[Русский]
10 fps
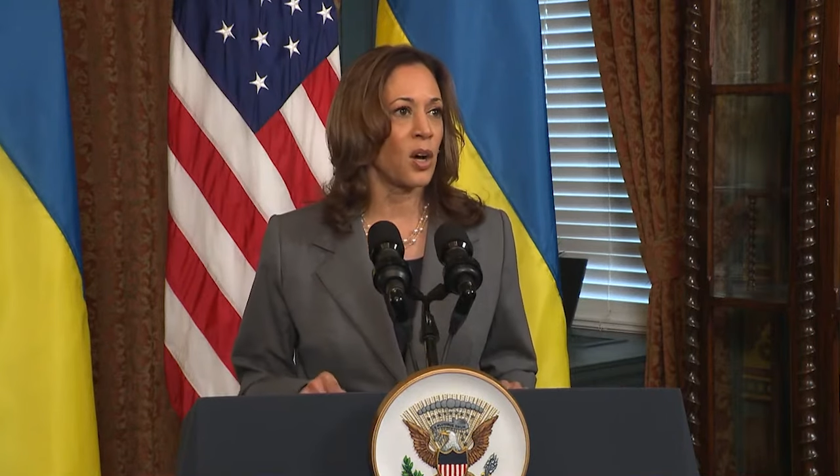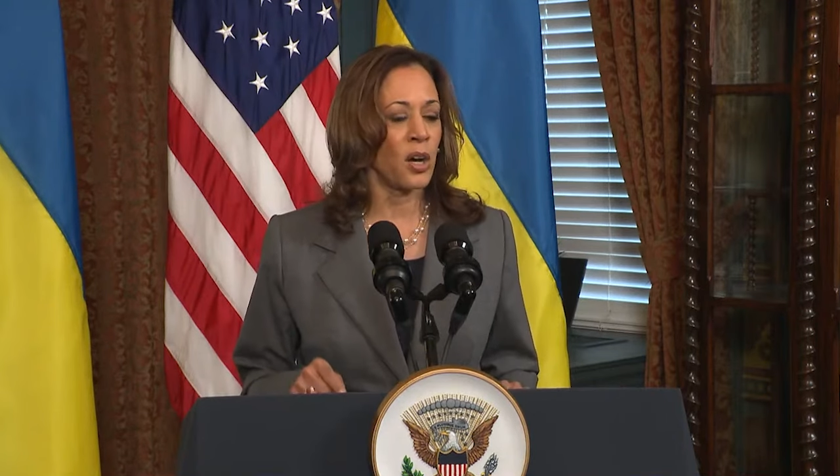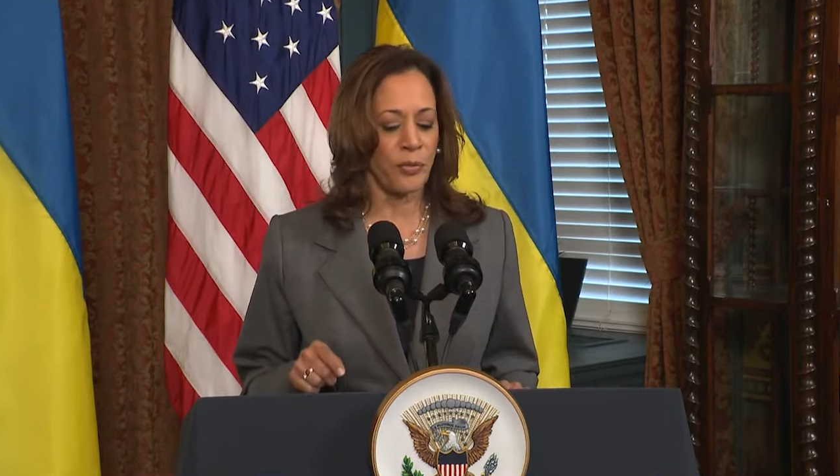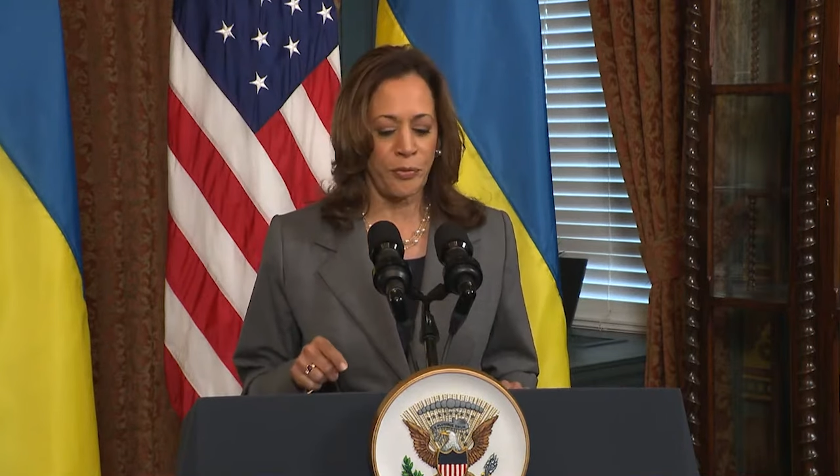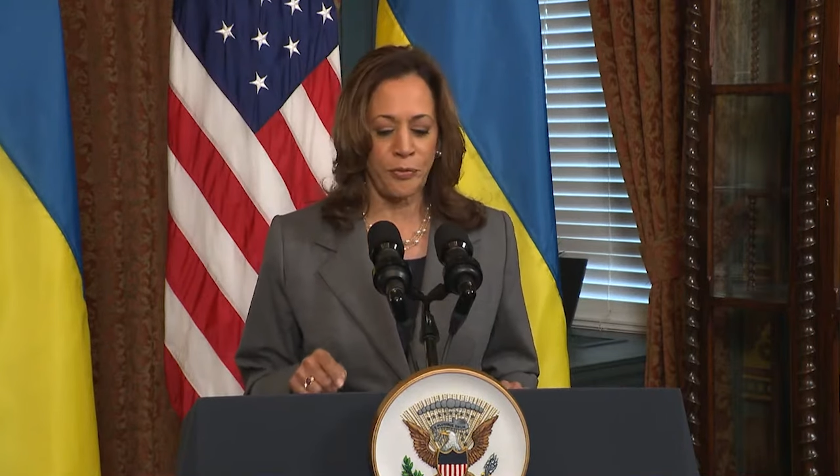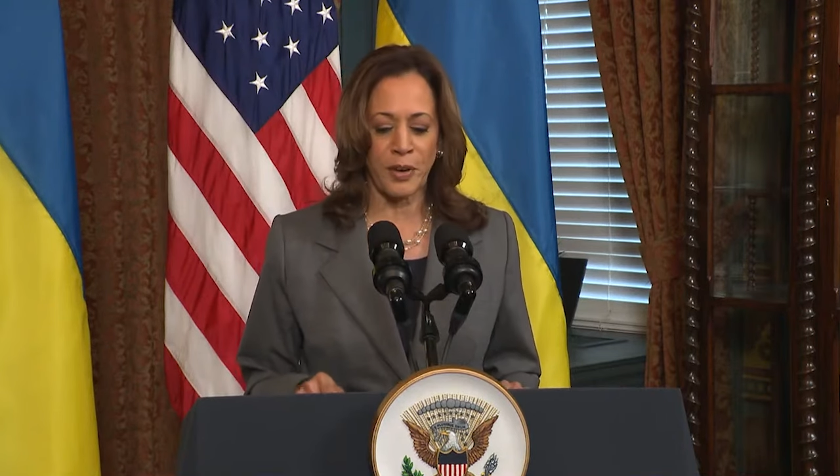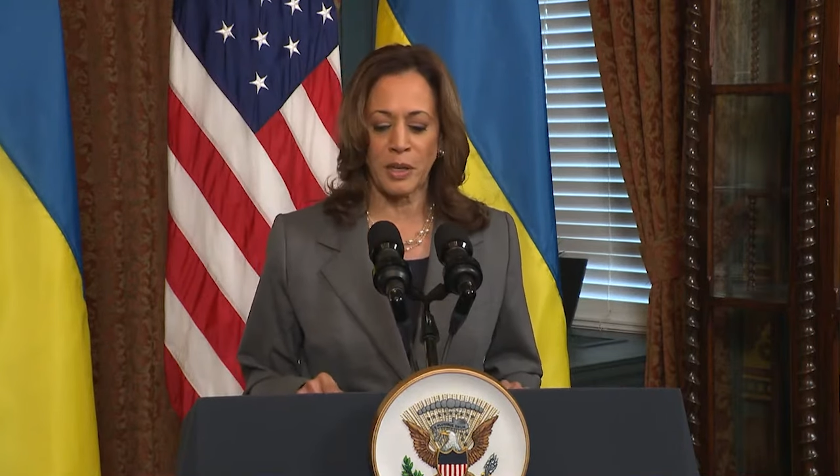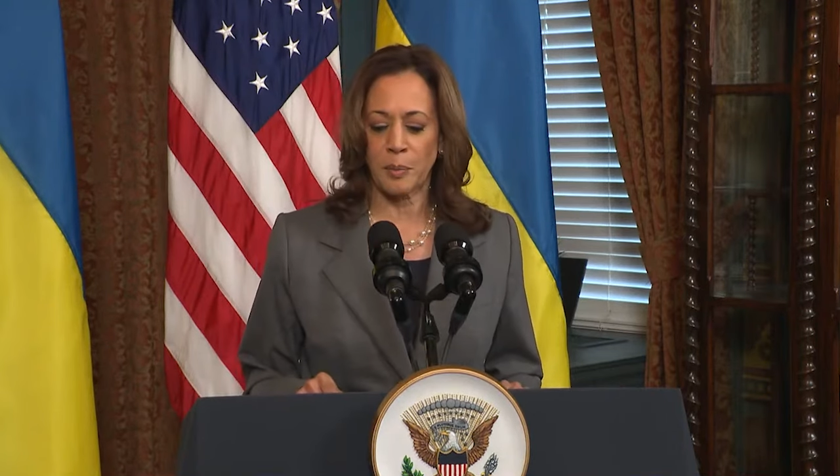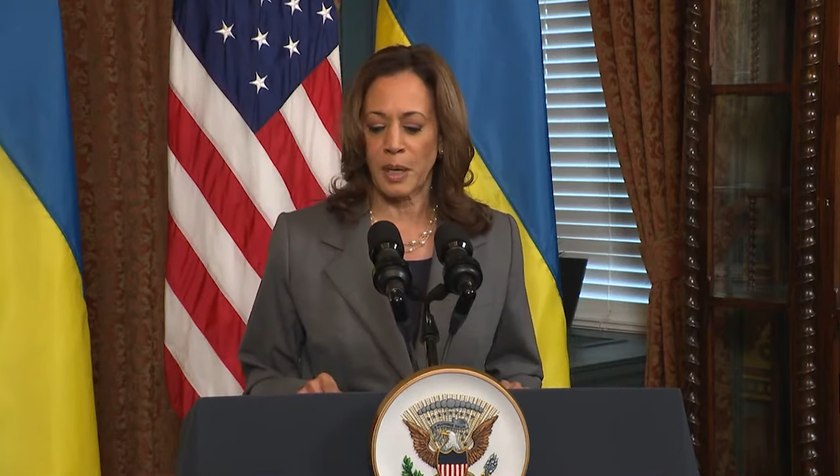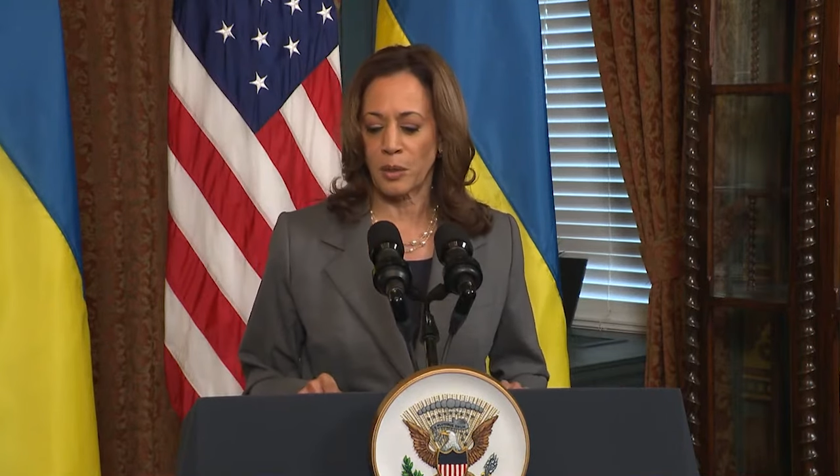
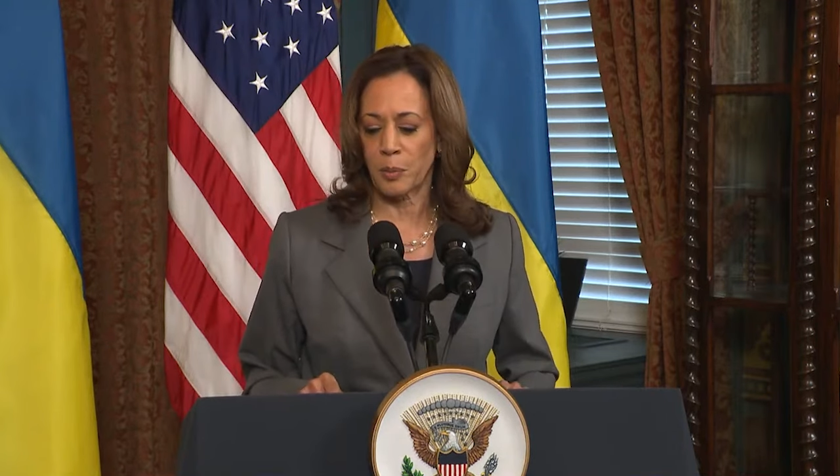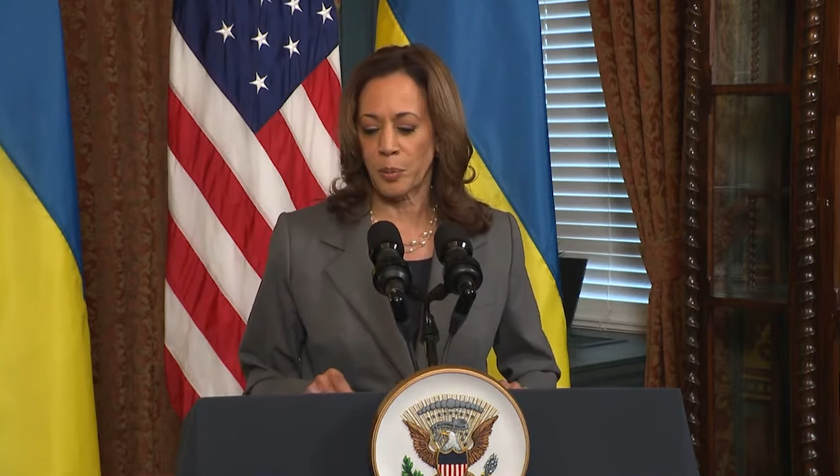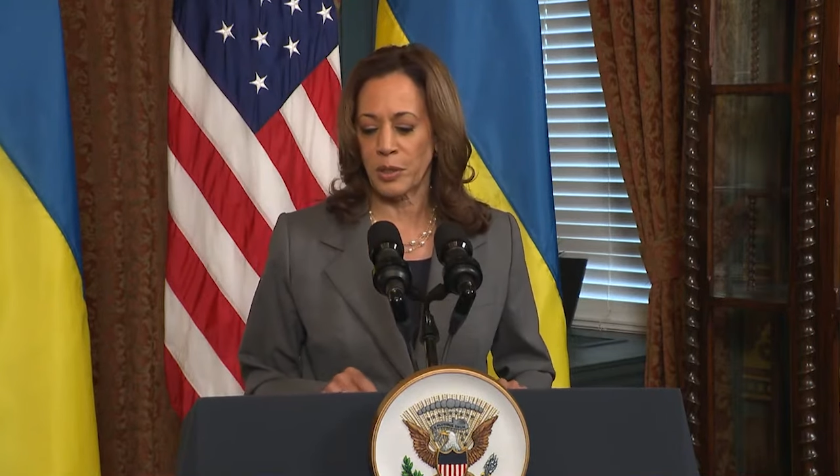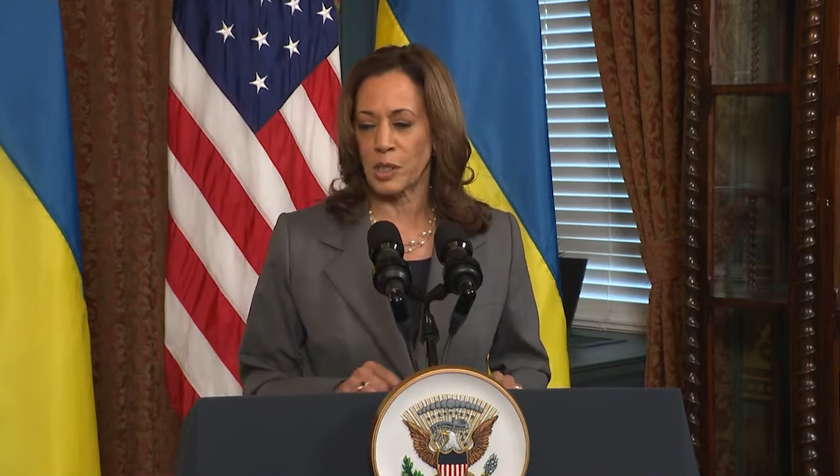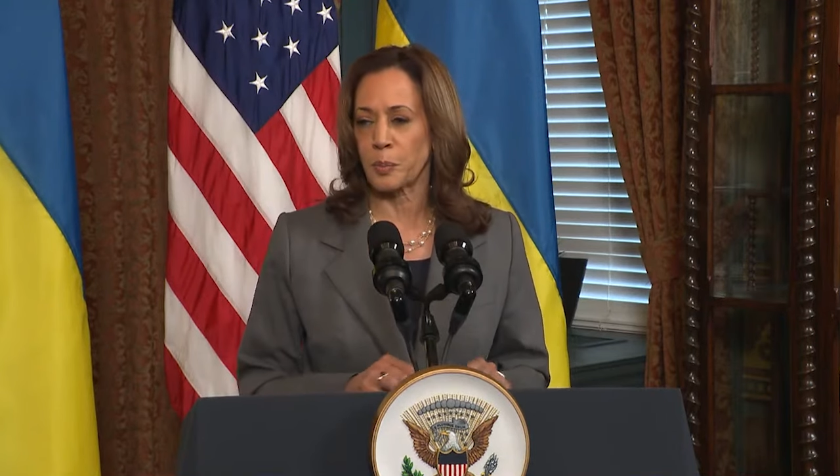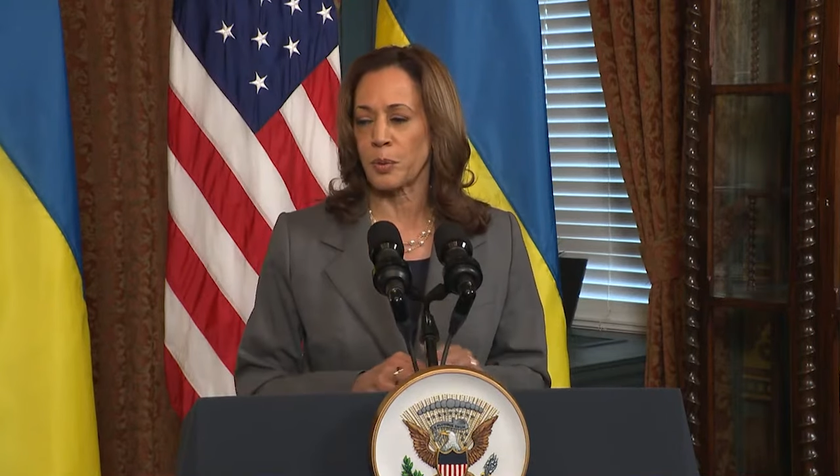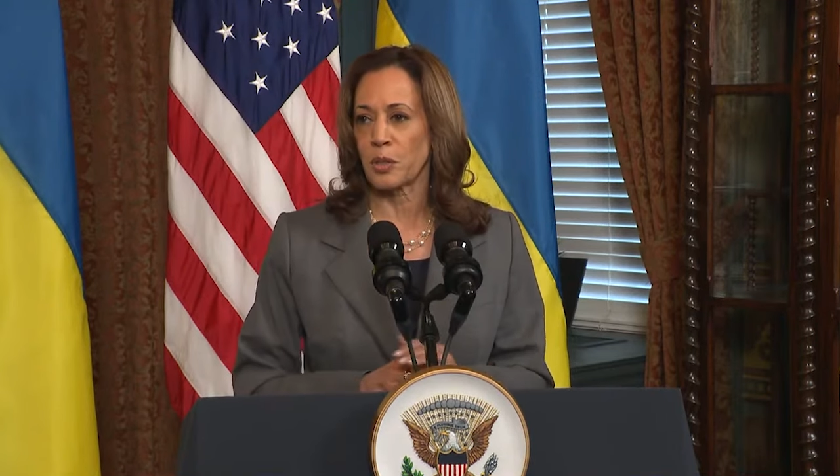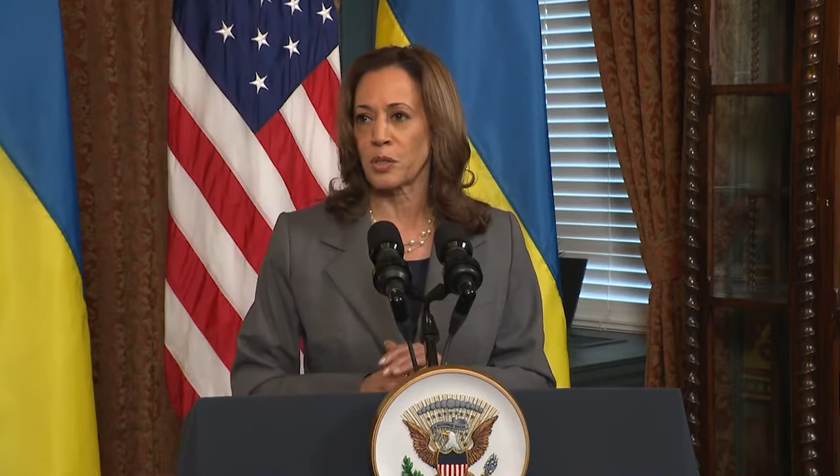фундаментальные принципы, как